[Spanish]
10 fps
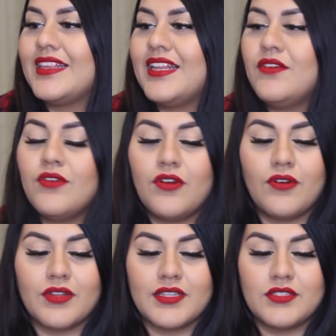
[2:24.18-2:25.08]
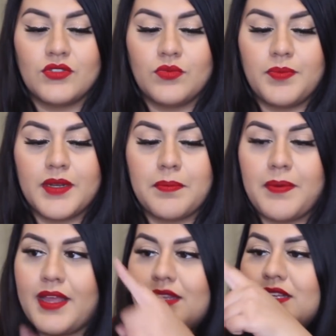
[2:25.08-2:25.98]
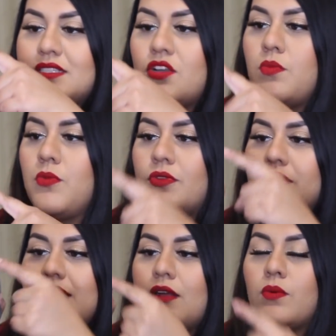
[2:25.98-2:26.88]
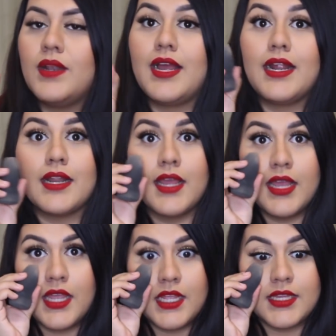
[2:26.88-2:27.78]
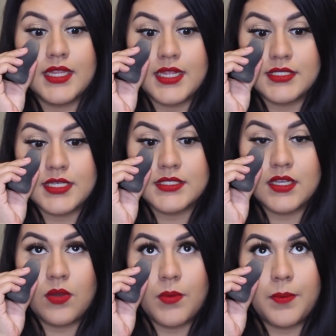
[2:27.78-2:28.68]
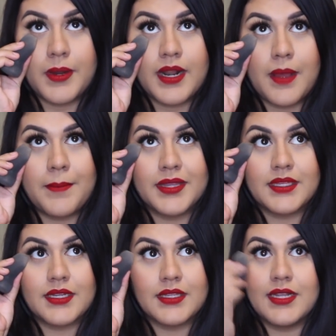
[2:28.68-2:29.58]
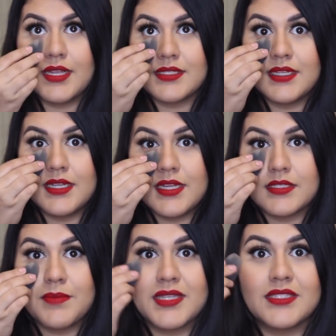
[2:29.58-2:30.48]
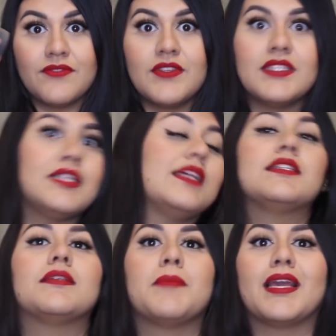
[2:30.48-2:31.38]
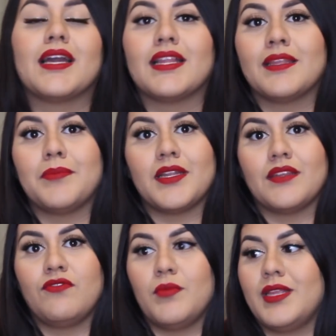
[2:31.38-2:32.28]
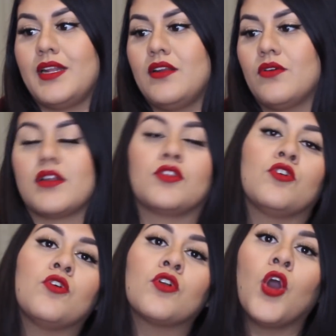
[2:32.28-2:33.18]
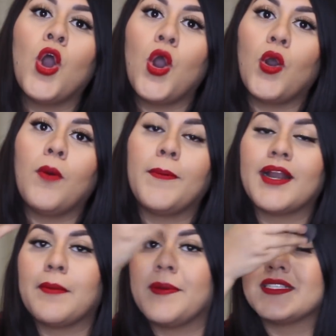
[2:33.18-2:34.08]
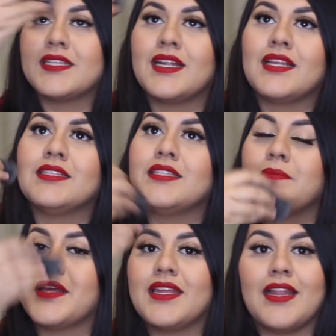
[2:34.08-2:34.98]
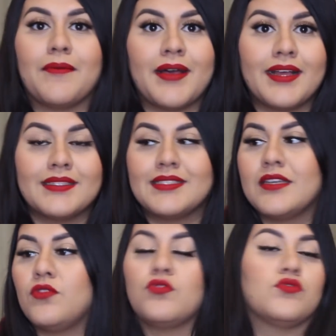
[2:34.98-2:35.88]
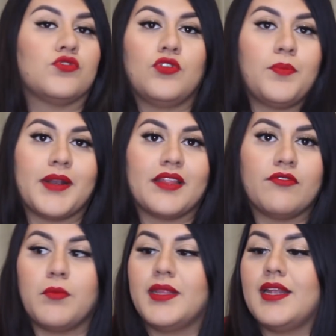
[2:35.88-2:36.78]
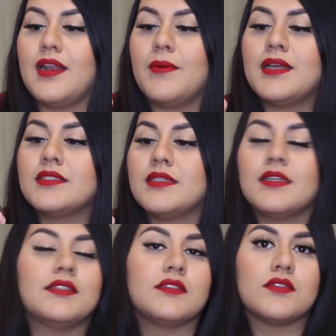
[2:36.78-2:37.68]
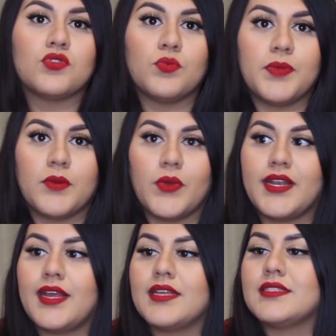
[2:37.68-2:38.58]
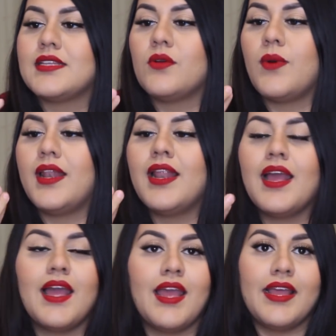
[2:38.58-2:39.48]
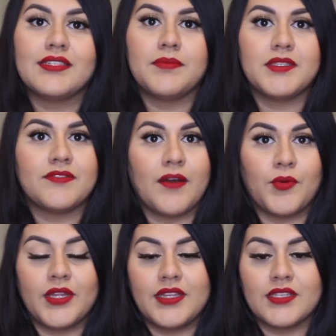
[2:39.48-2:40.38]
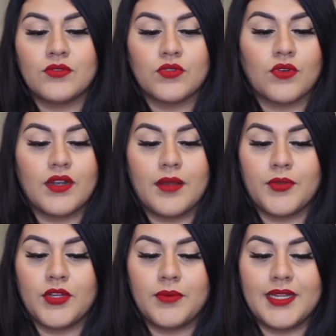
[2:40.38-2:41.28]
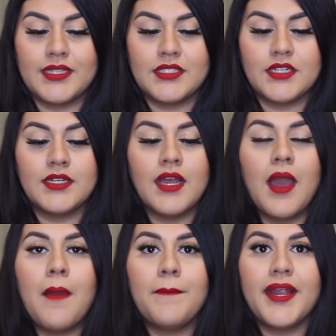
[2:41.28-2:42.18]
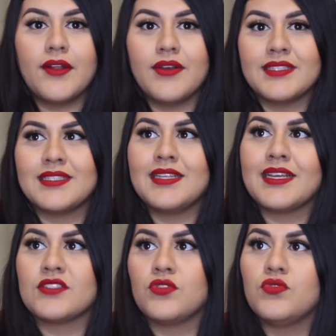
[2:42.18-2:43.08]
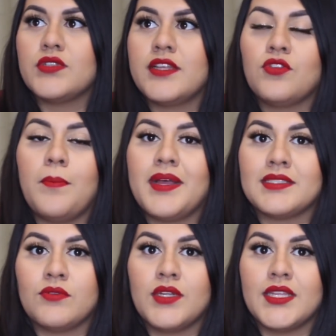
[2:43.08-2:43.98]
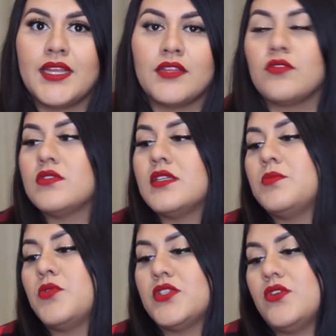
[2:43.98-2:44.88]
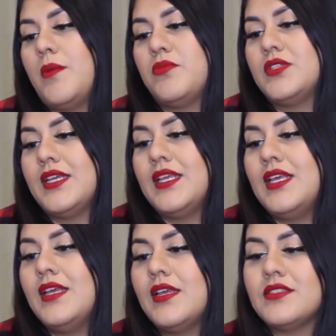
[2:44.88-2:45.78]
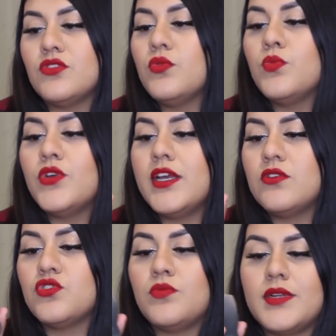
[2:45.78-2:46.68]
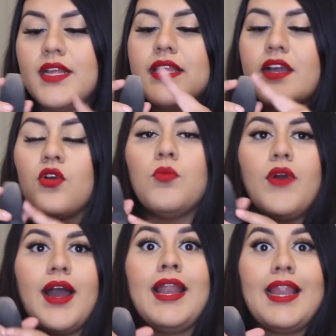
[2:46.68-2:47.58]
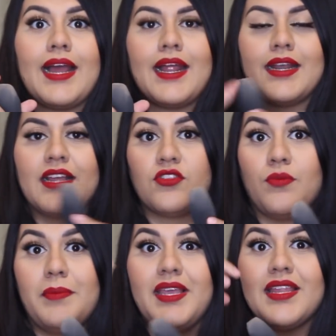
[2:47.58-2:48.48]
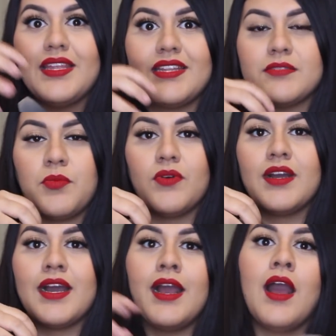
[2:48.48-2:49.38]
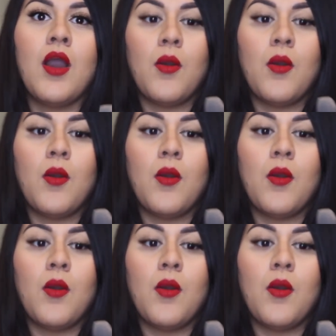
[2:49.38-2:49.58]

que tiene un corte súper padre, así como triangular, y te da chance como para meterte en las líneas más difíciles. Me encanta para difuminar el corrector o para pasar encima de la base o solo para difuminar la base. Es súper buena, esta igual. Es de mis favoritas junto con la Beauty Blender pero esta es la que estoy usando más ahorita, entonces por eso la puse aquí. Estoy muy acostumbrada ya como a la anatomía de la esponja,